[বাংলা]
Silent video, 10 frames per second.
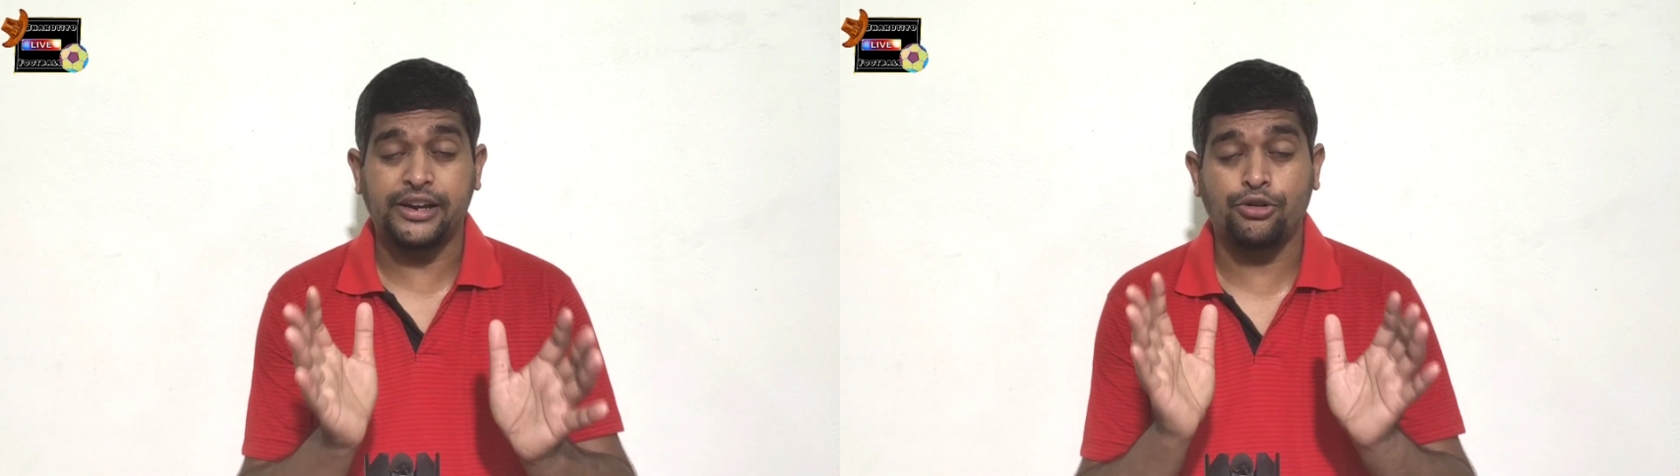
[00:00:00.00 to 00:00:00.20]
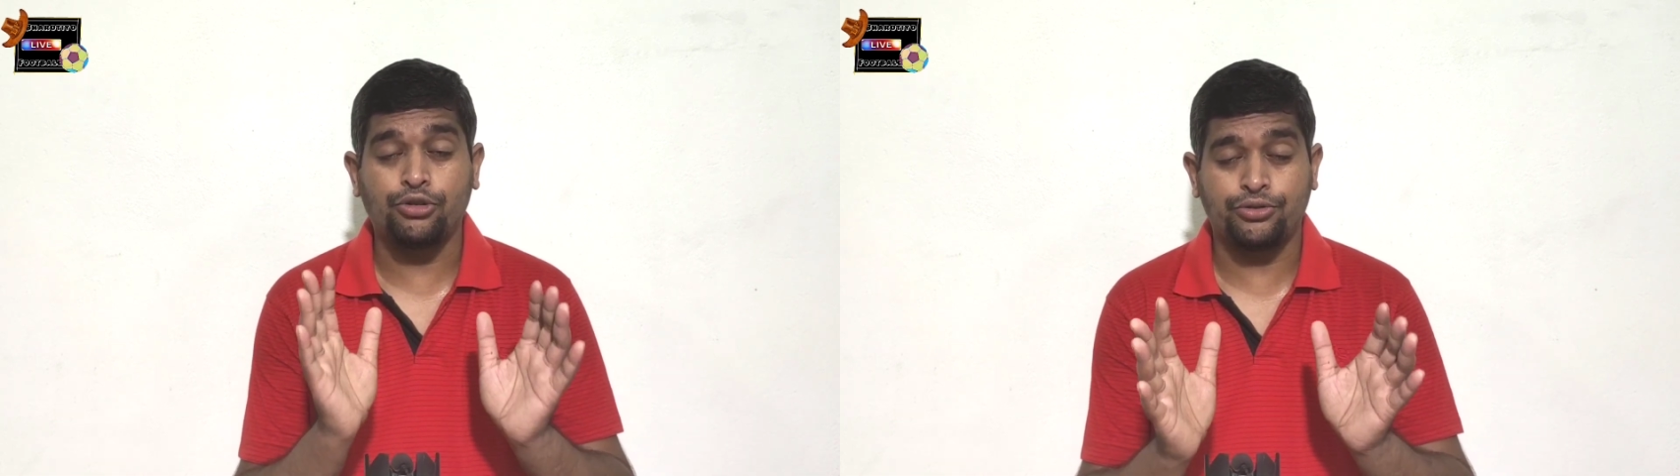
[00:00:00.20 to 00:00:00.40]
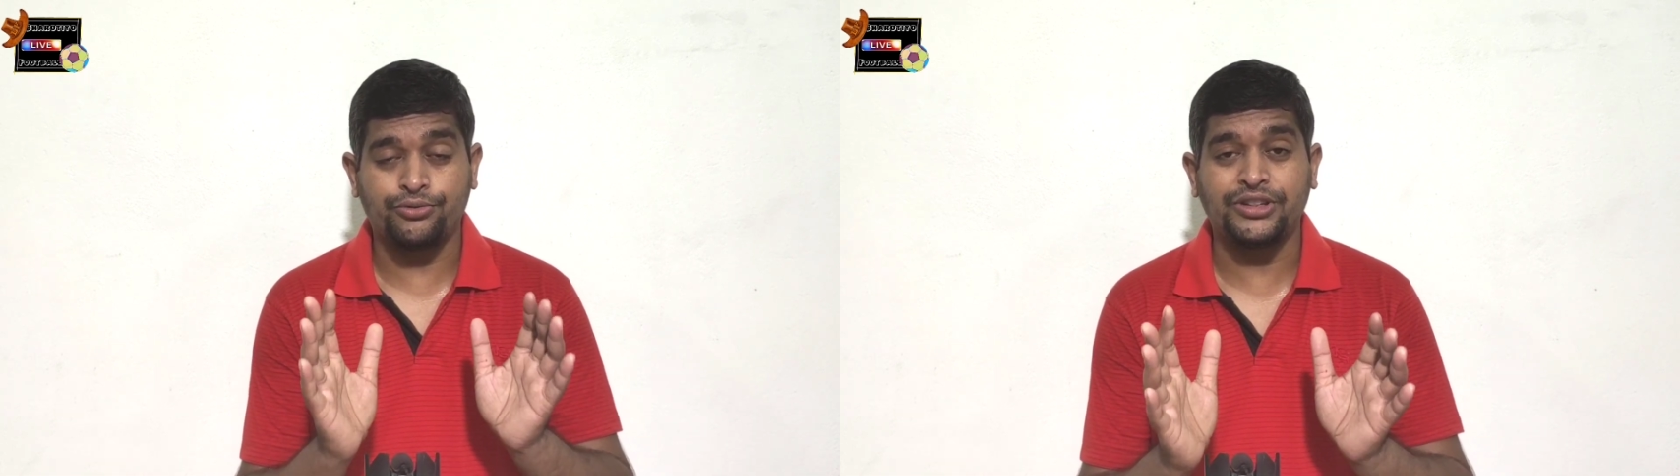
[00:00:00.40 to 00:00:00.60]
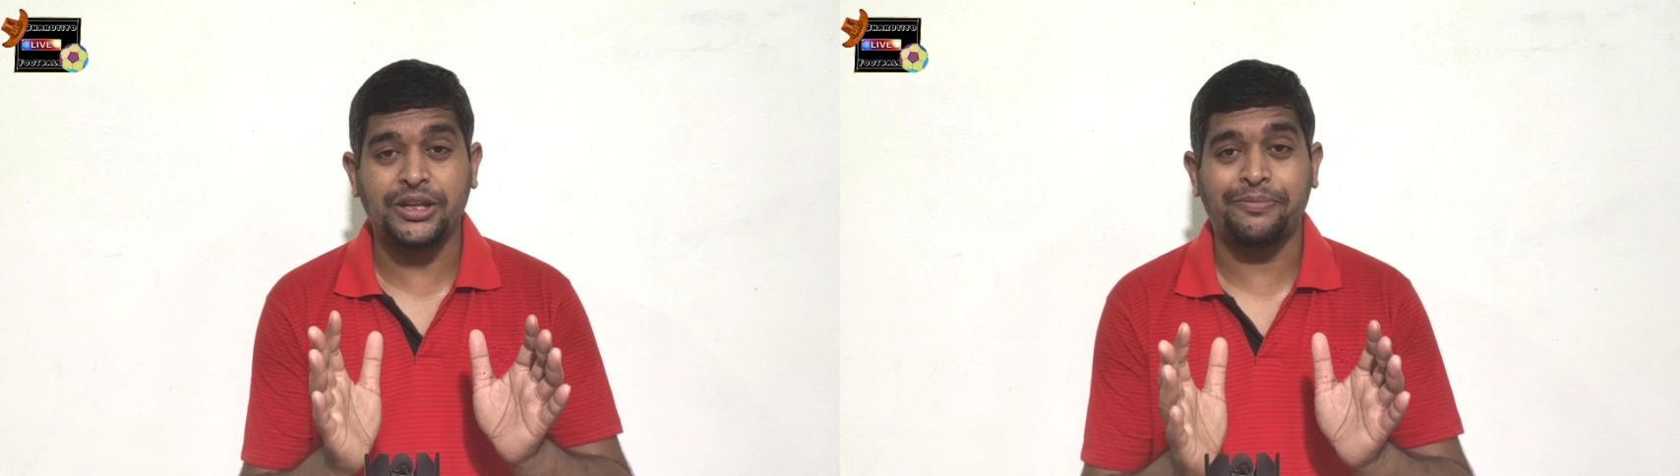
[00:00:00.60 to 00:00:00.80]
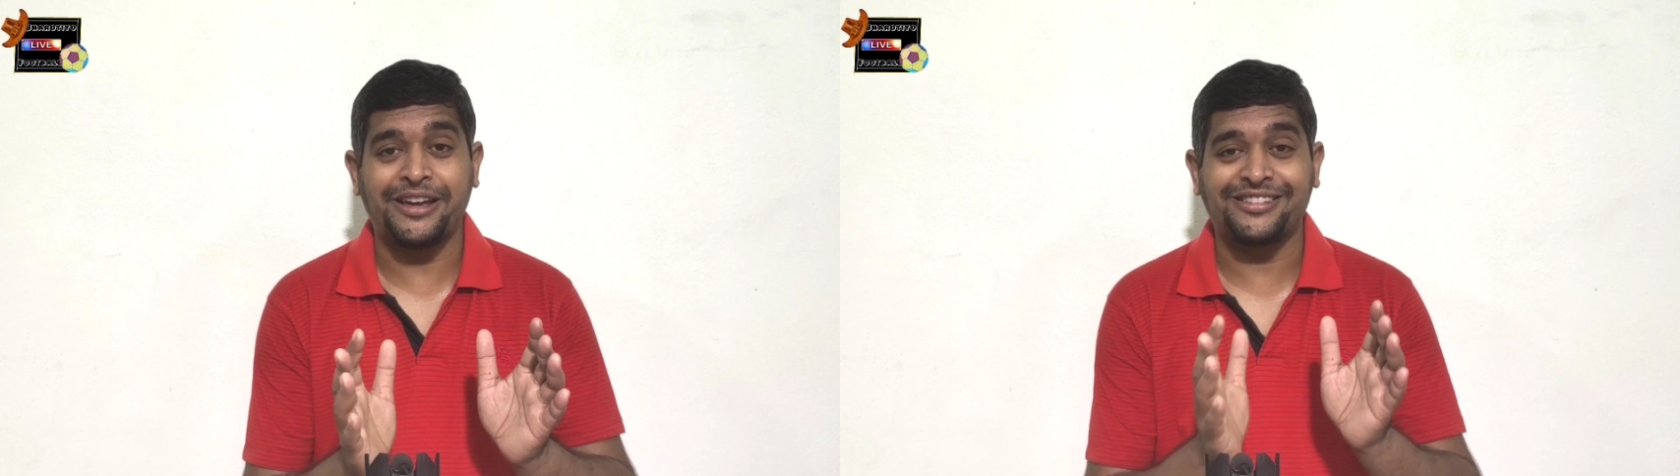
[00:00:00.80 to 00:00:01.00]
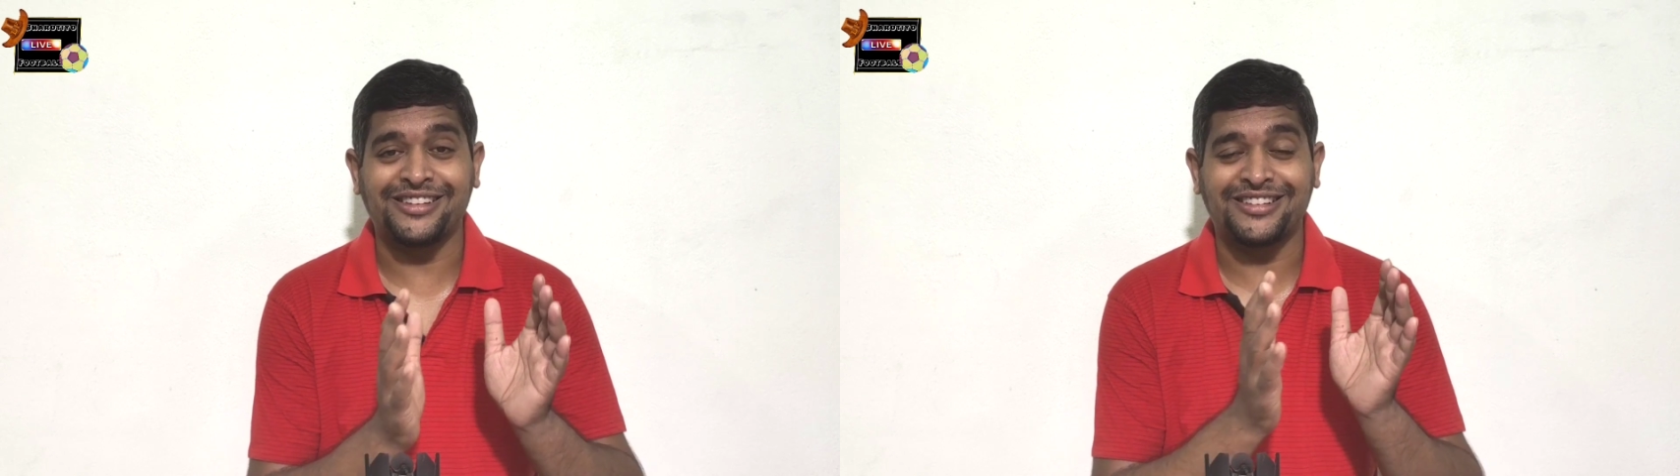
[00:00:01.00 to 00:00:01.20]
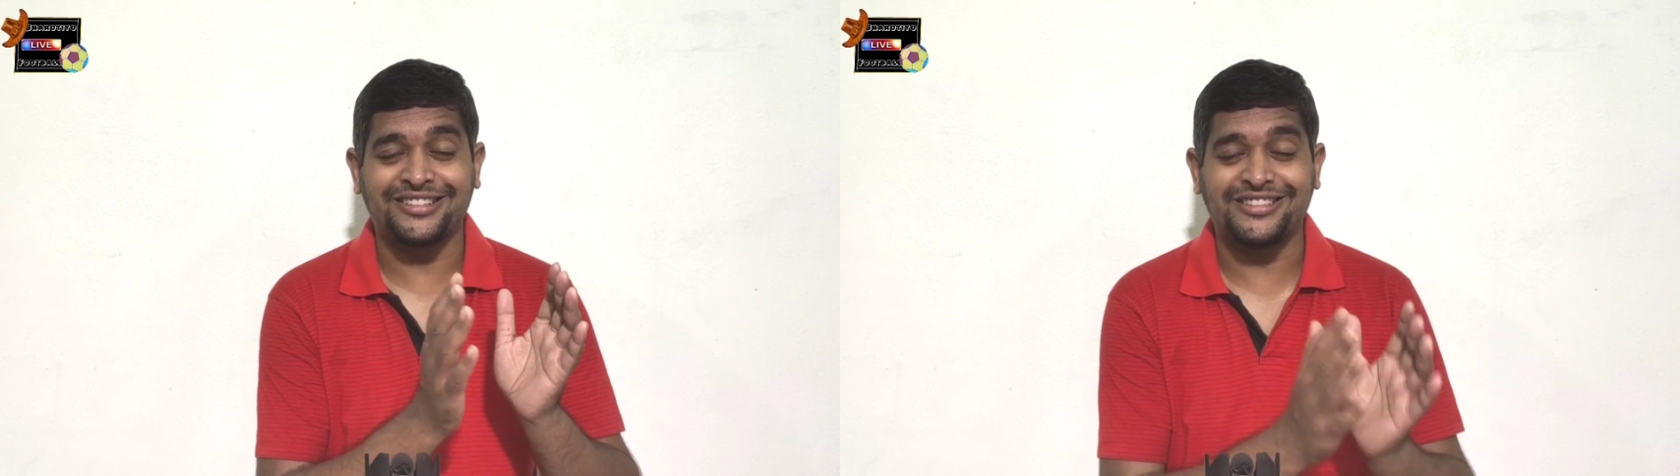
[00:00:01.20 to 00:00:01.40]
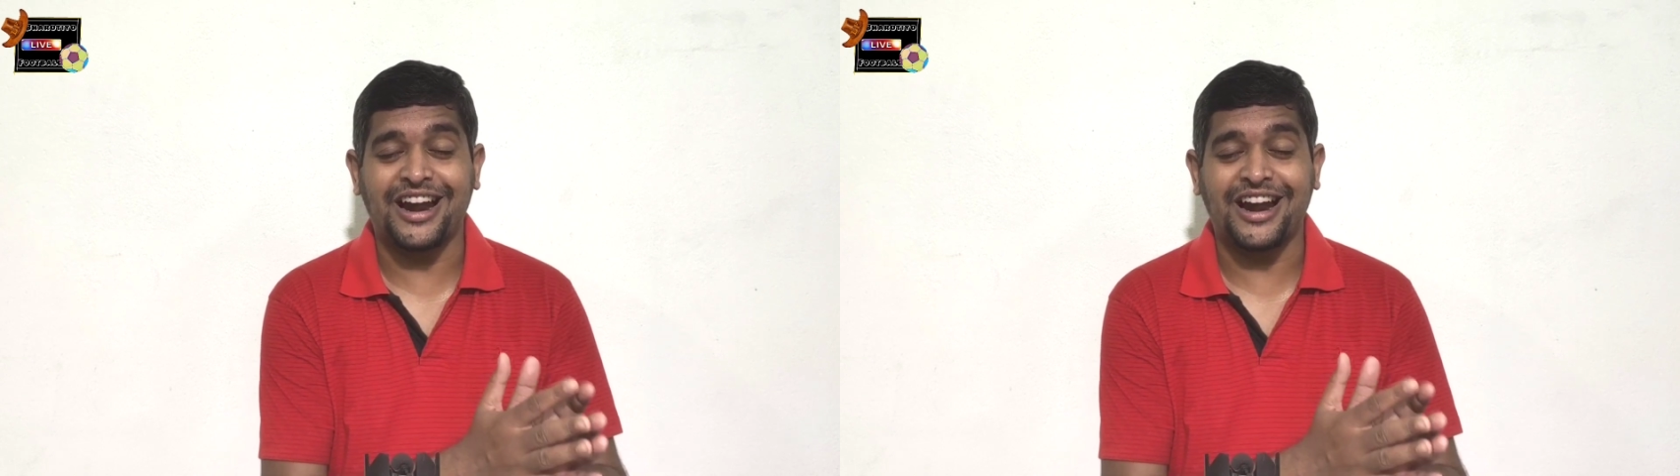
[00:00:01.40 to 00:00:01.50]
যেটুকু শুনতে পেয়েছি যে